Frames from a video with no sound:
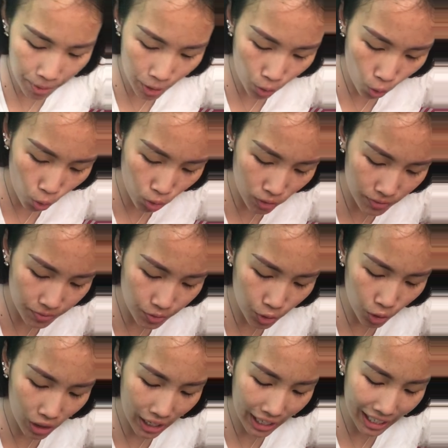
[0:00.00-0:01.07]
มีกุ้ง
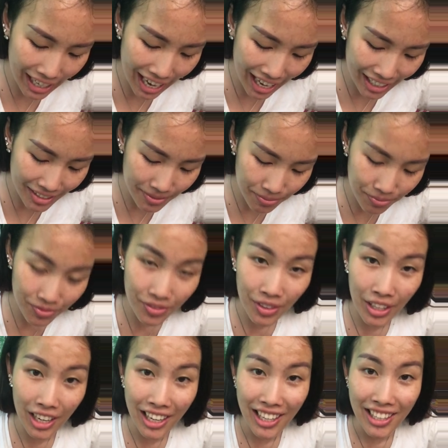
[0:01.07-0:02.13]
ตัวเล็
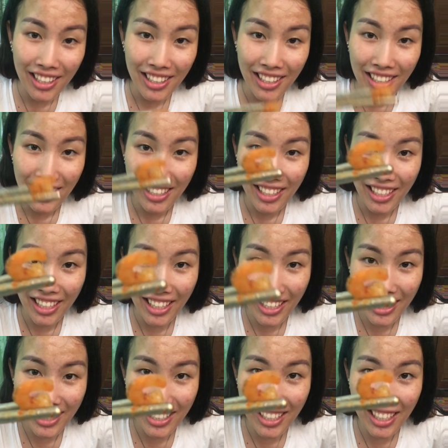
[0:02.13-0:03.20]
กๆอิ
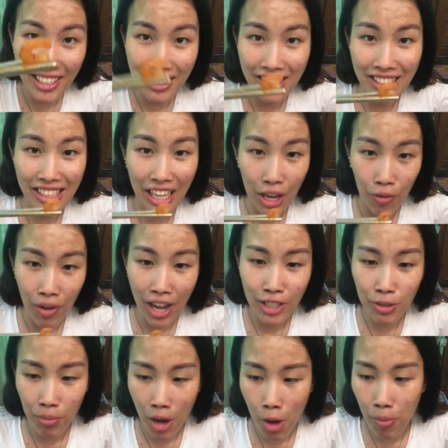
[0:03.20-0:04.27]
จิแต่อย่าง
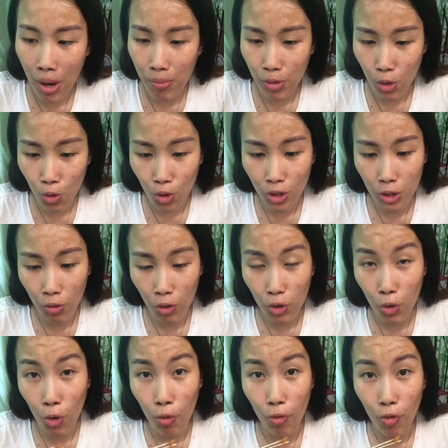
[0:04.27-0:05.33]
ว่า15 บาทมีกุ้งก็ถือว่า
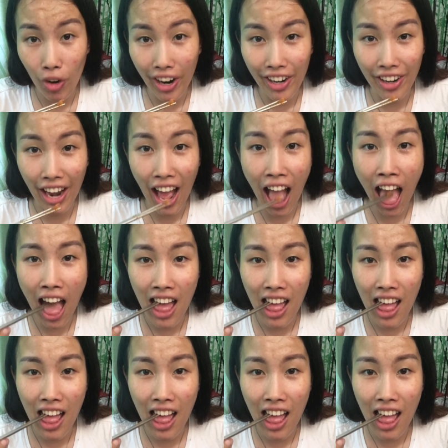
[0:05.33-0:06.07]
เวิร์กอยู่นะ